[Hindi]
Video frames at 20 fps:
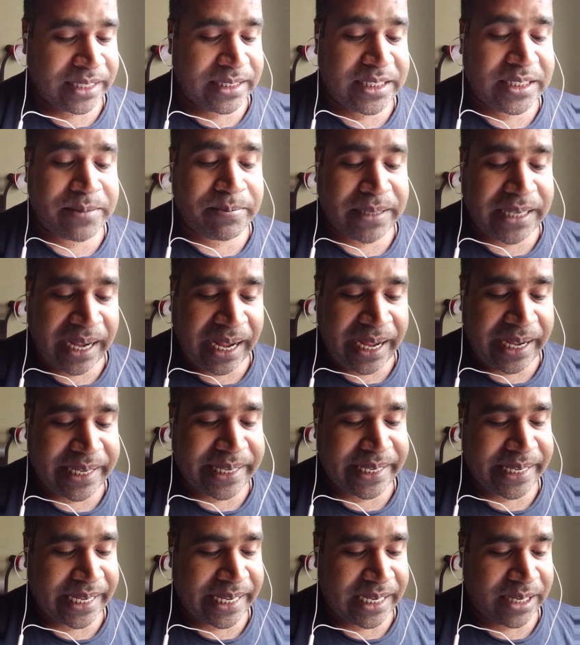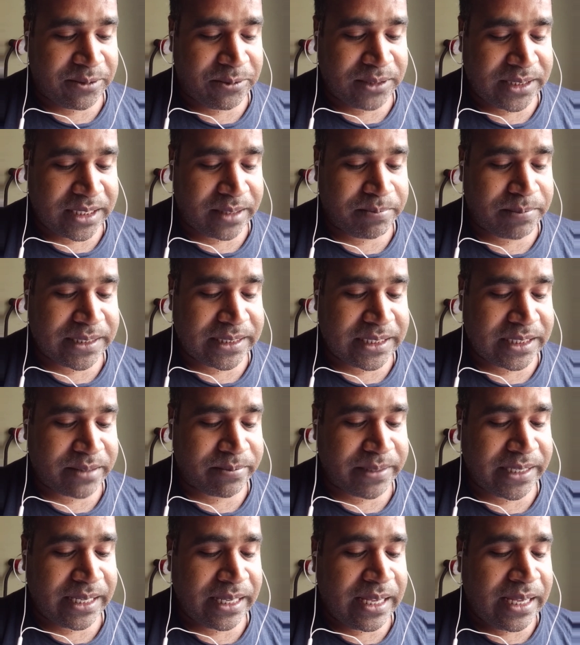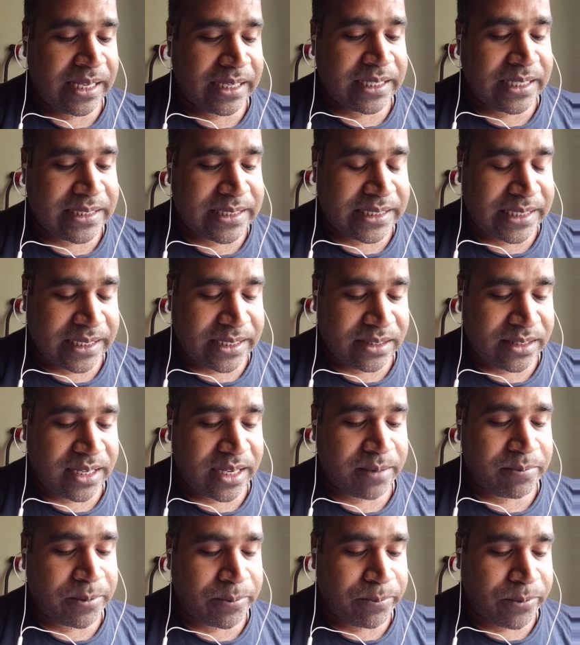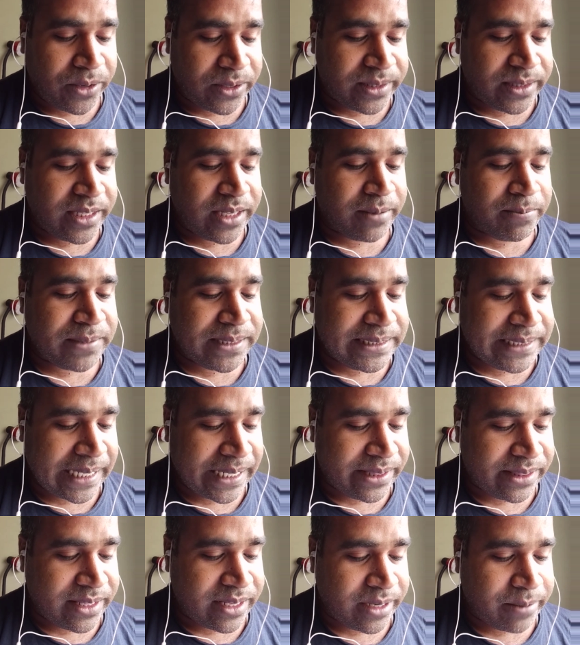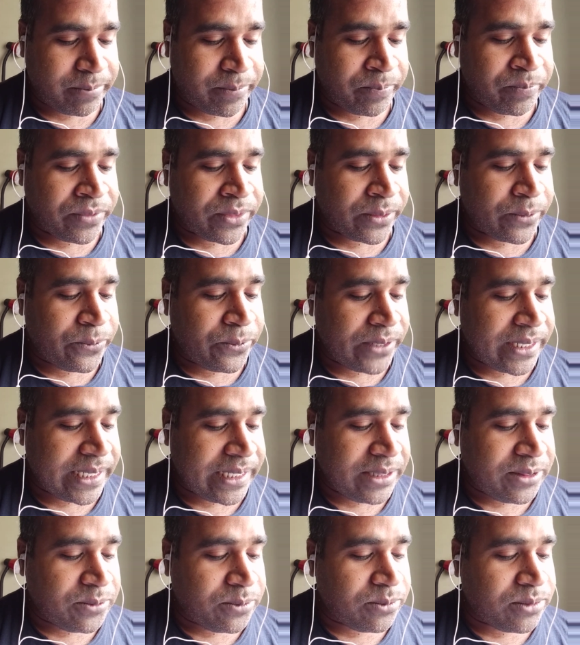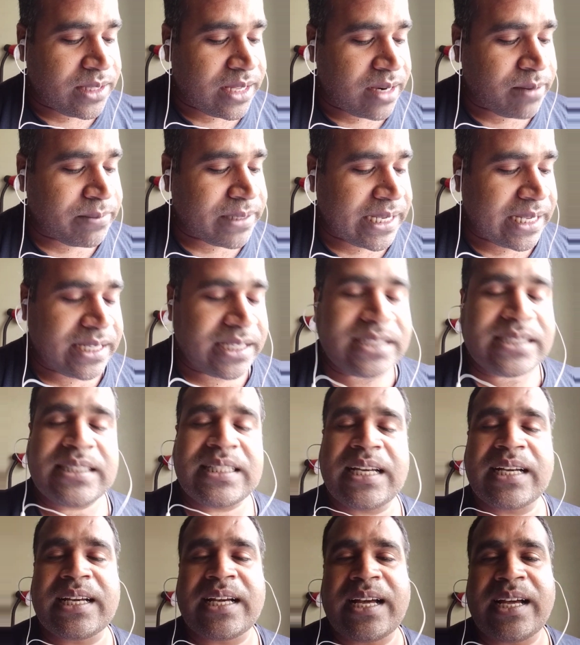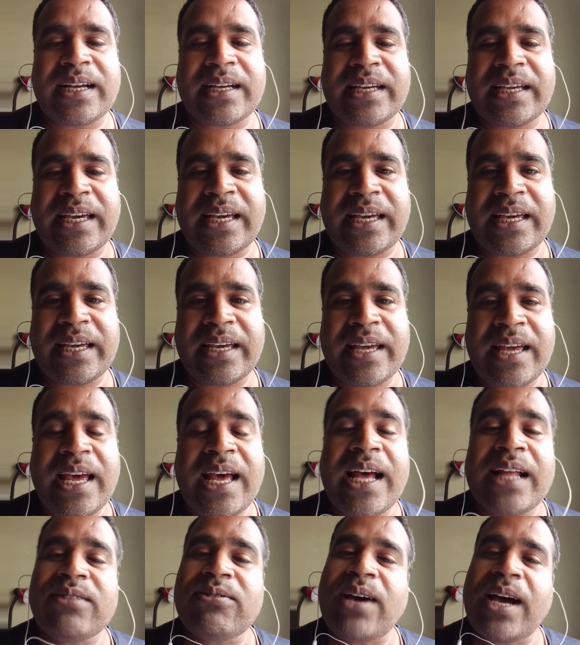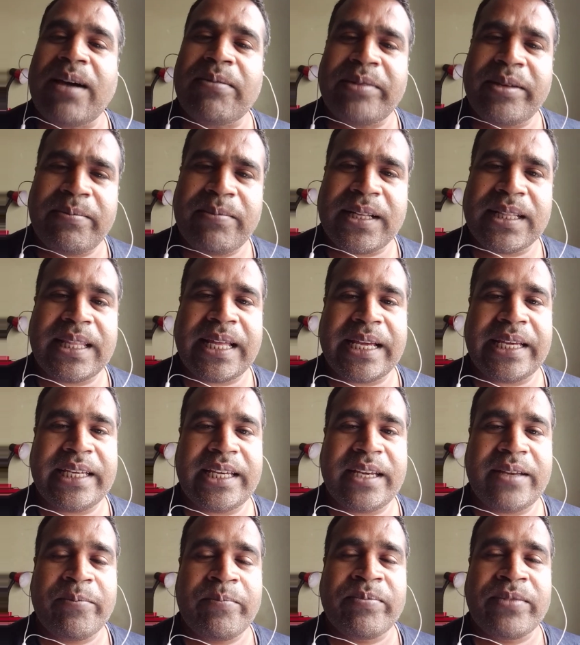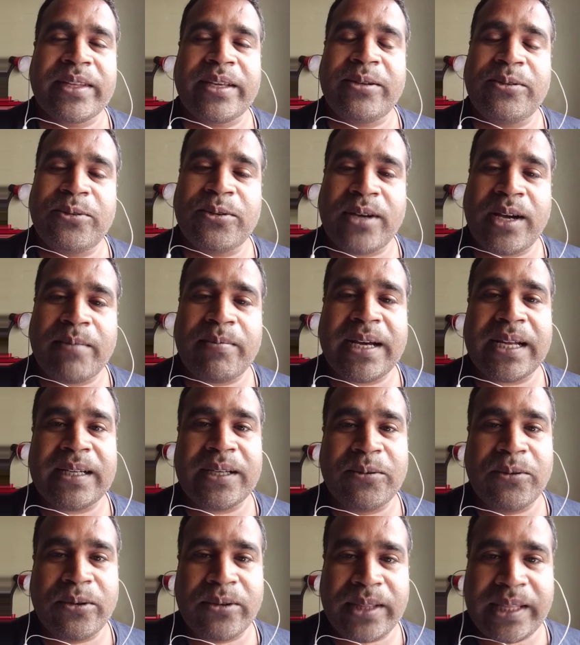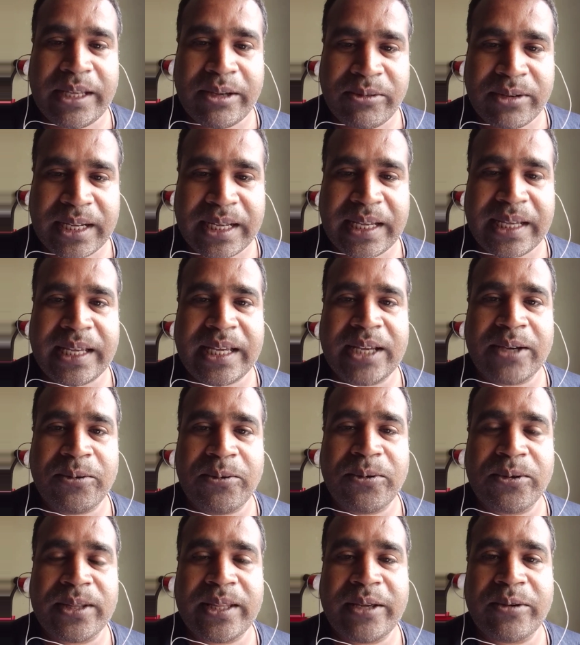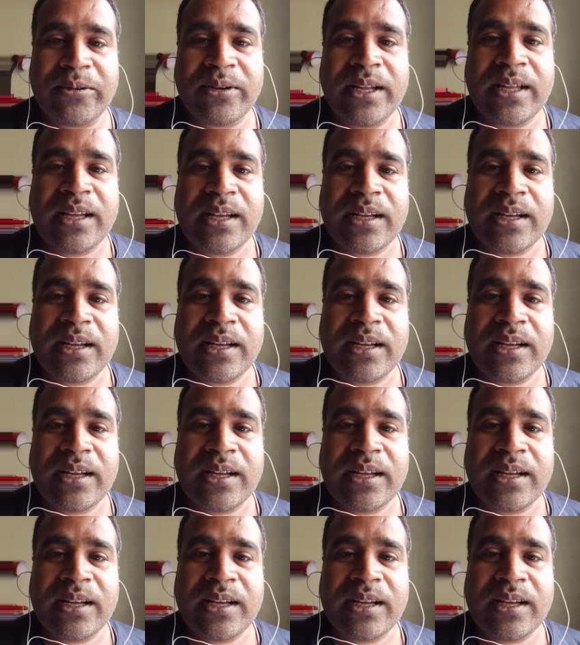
जिसमें कहा गया है अनुच्छेद पच्चीस में कि सिख धर्म बौद्ध धर्म जैन धर्म को हिंदू धर्म का हिस्सा कहा गया है तो आप ही बताइए कि जो हमारे गुरुदेव रहे हैं गुरुदेव